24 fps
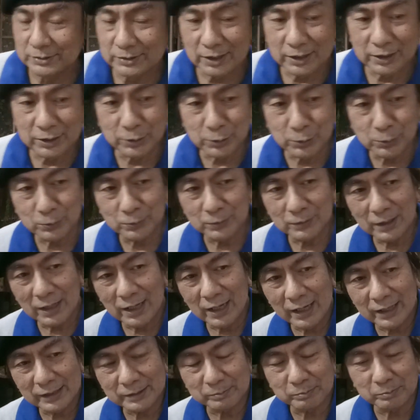sa inyong
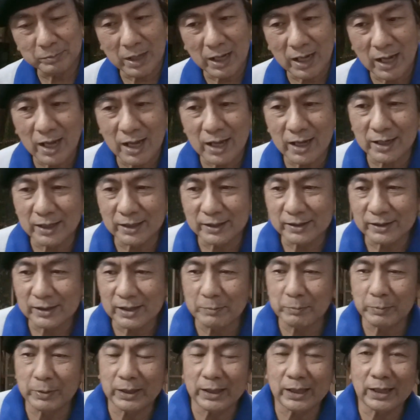lahat mga
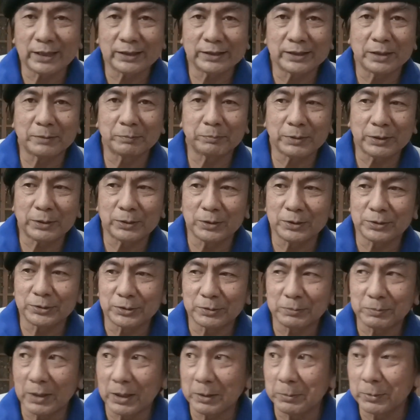kabrigadang Pinoy
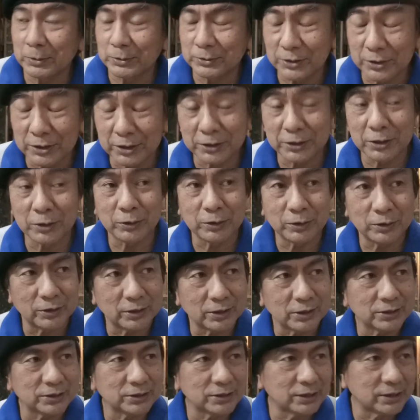Survivor. Tinignan ko
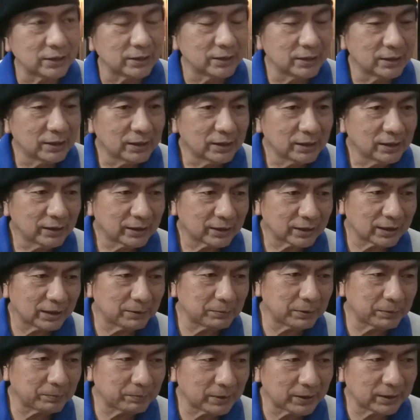yung oras eh.
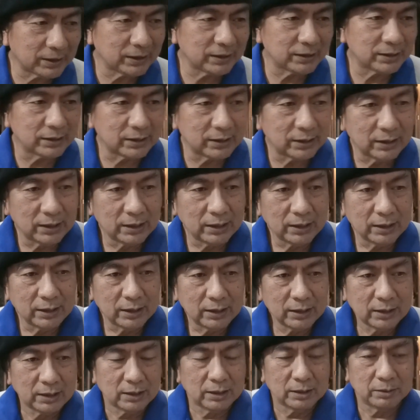Gabi pa rin.
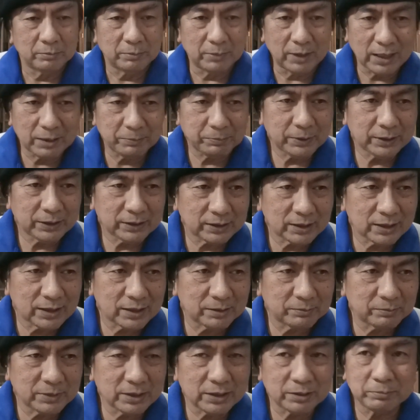Malapit
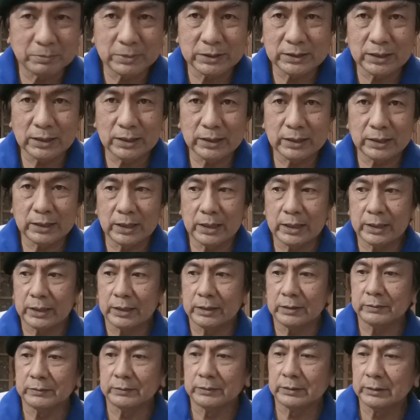na magmadaling
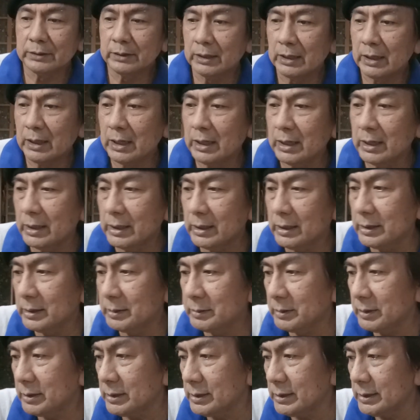araw.
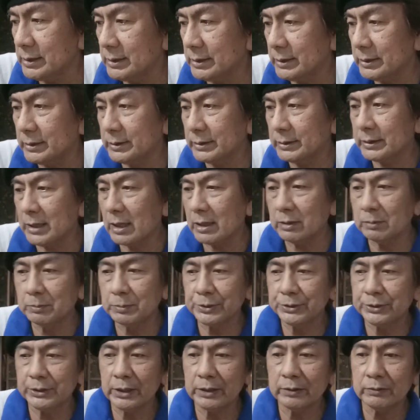Ah,
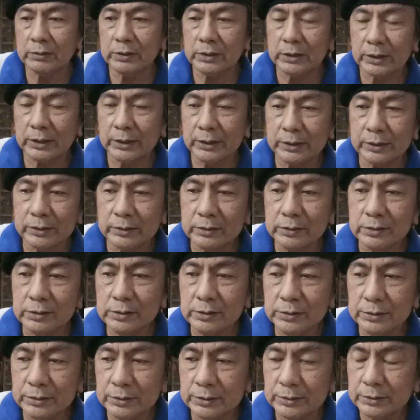kakamustahin ko lang
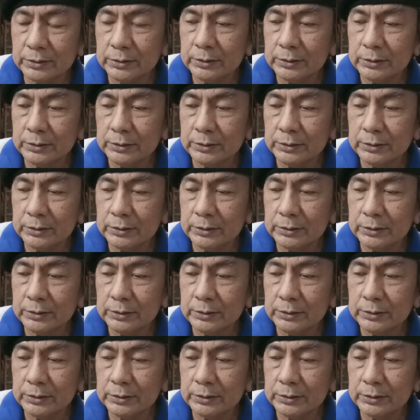kayo